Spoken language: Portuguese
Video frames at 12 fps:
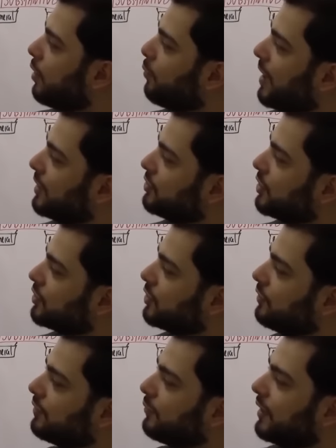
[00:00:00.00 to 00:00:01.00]
é um
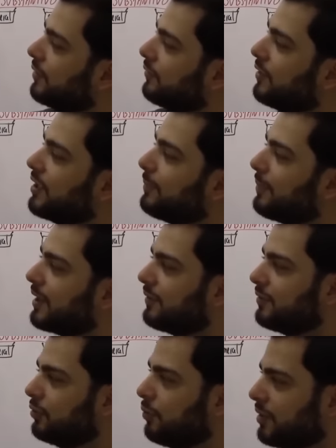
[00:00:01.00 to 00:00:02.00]
adjetivo que qualifica a
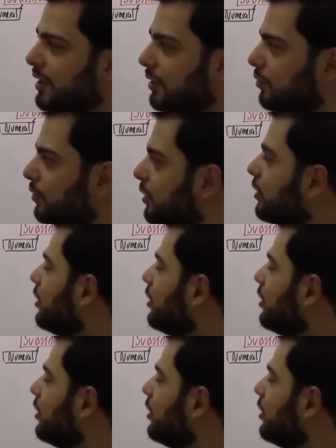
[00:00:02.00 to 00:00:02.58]
palavra dominadora.